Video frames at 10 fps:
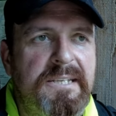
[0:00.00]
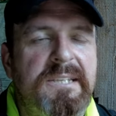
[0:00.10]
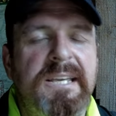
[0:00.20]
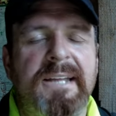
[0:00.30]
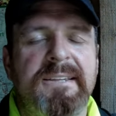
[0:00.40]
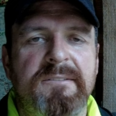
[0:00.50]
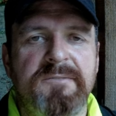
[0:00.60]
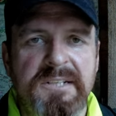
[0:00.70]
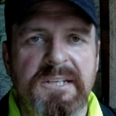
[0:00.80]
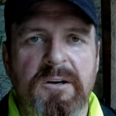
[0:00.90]
ich kann dann
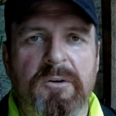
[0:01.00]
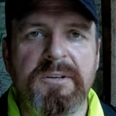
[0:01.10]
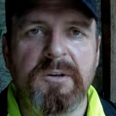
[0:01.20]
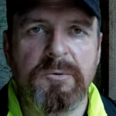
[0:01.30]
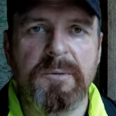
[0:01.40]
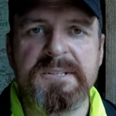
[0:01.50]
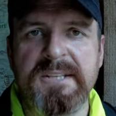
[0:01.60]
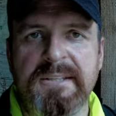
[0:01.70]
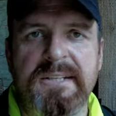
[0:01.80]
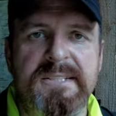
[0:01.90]
wirklich auch in Ruhe bis
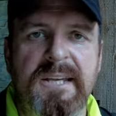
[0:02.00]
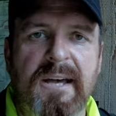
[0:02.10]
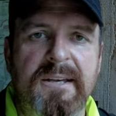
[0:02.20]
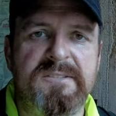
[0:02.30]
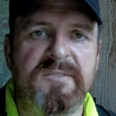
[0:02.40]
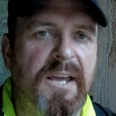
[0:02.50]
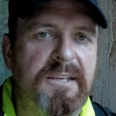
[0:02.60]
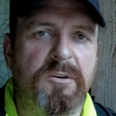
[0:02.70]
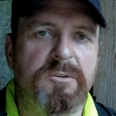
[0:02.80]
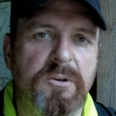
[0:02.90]
Ende des Jahres
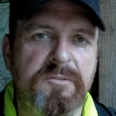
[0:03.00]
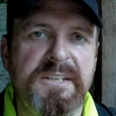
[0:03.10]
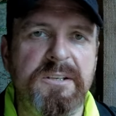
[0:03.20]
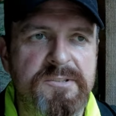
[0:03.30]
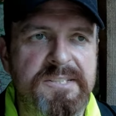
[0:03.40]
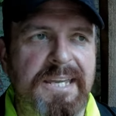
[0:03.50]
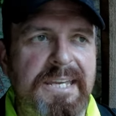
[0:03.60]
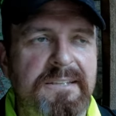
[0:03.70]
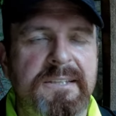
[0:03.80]
vielleicht auch noch Videos drehen,